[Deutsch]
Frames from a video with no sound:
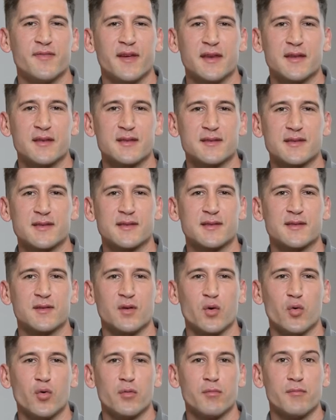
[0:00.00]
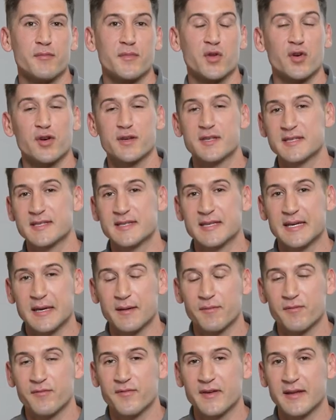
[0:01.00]
wenn es um solche
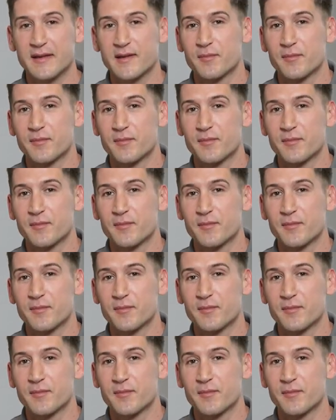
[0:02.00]
Themen wie